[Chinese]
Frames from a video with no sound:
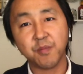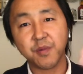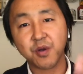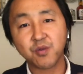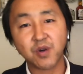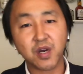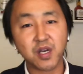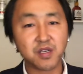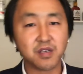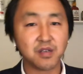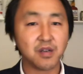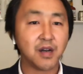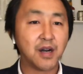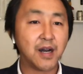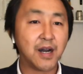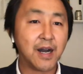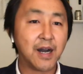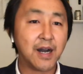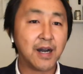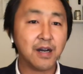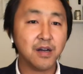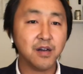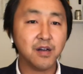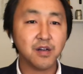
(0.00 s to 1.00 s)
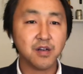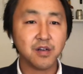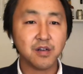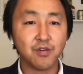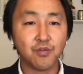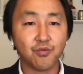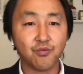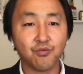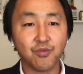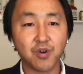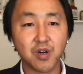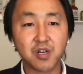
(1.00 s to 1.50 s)
我没关系啊，
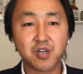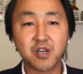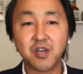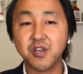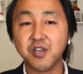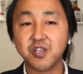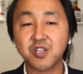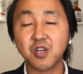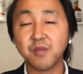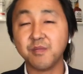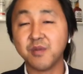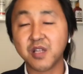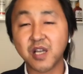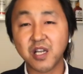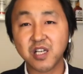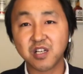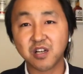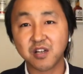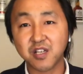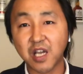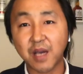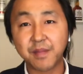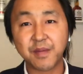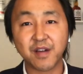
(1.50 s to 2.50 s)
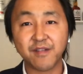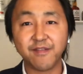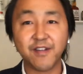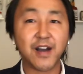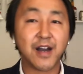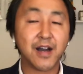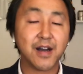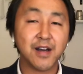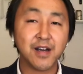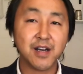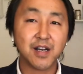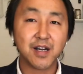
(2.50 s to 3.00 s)
我可以证明他是个诈骗
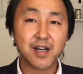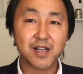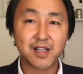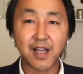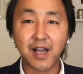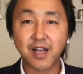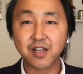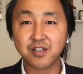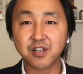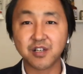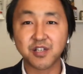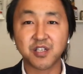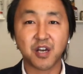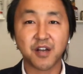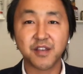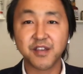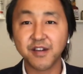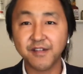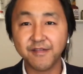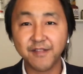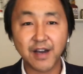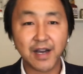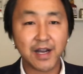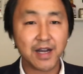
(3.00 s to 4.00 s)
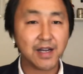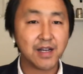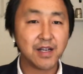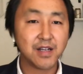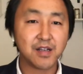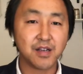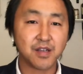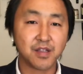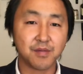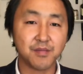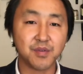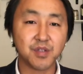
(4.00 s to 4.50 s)
犯，他是个强奸犯，
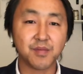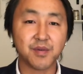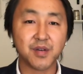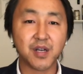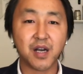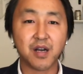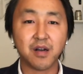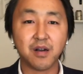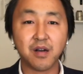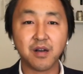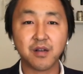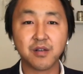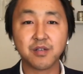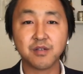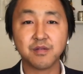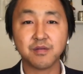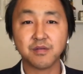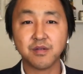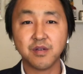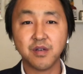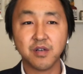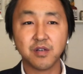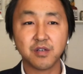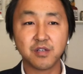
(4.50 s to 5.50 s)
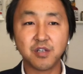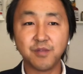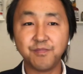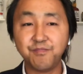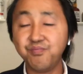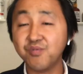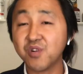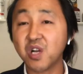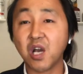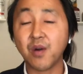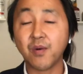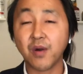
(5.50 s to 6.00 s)
怎么怎么样？这
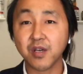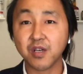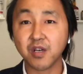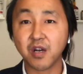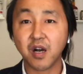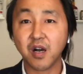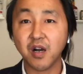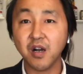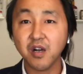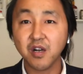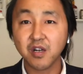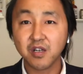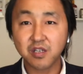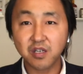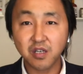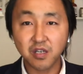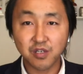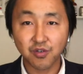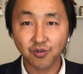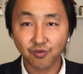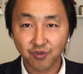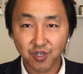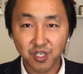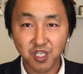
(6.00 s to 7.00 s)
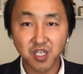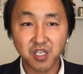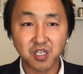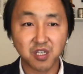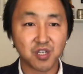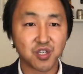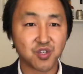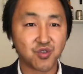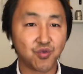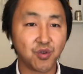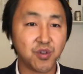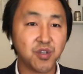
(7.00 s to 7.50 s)
不开玩笑，这种事
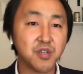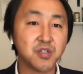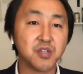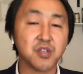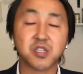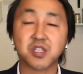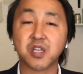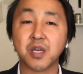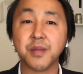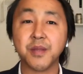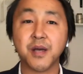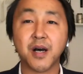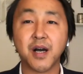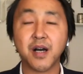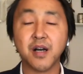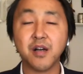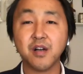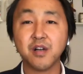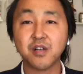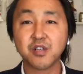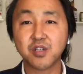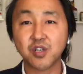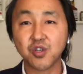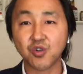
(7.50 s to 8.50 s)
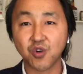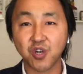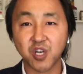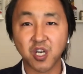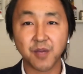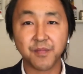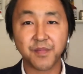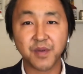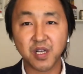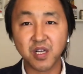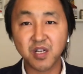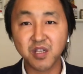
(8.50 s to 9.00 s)
情绝对是真的。这种
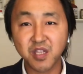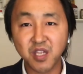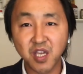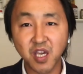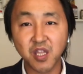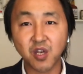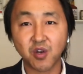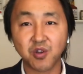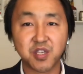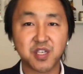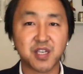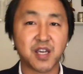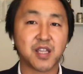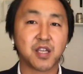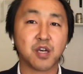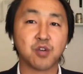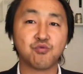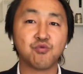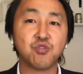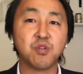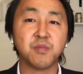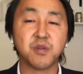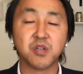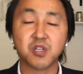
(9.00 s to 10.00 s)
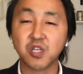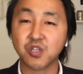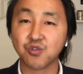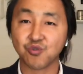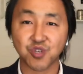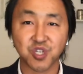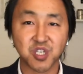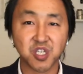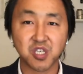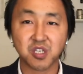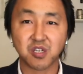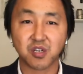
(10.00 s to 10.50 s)
给别人捏造假的罪名这种
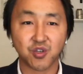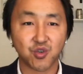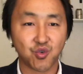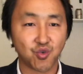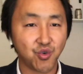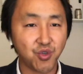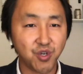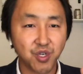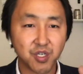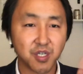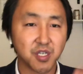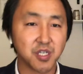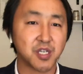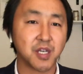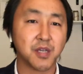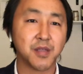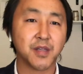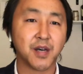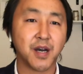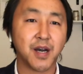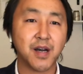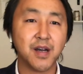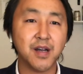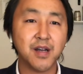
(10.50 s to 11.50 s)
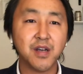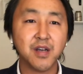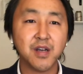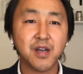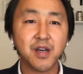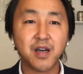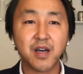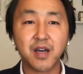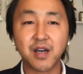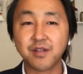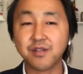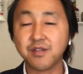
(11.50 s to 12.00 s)
事情，绝对是真的，
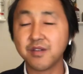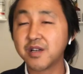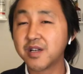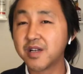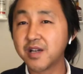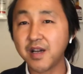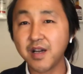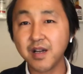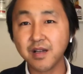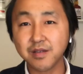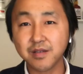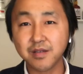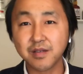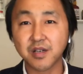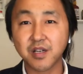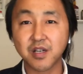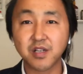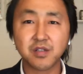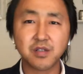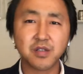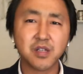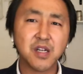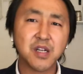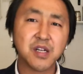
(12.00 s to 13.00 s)
啊，你看似跟